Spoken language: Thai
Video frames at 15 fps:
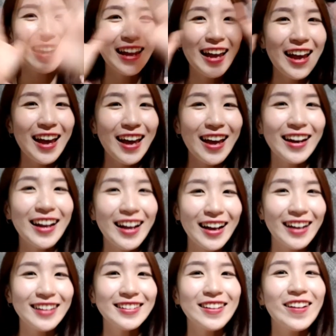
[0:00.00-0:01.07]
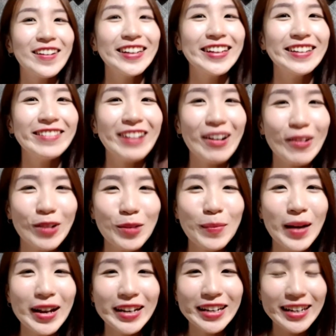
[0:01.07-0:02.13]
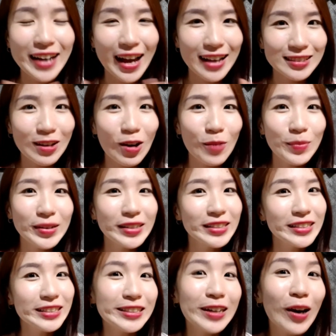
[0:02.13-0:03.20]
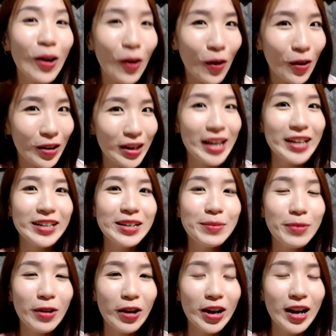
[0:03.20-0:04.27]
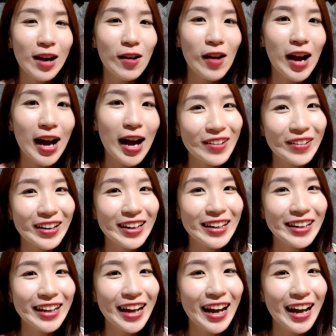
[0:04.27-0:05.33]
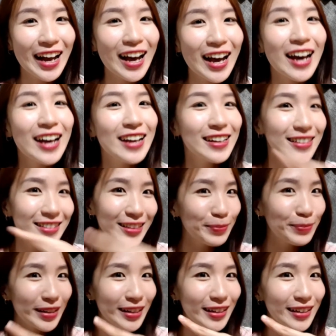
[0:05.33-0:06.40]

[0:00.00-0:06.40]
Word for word: ได้นะคะ ตอนนี้เราก็มาที่หน้าจอมือถือของไนเรียบร้อยแล้วค่ะกันเลยค่ะจิ้มเล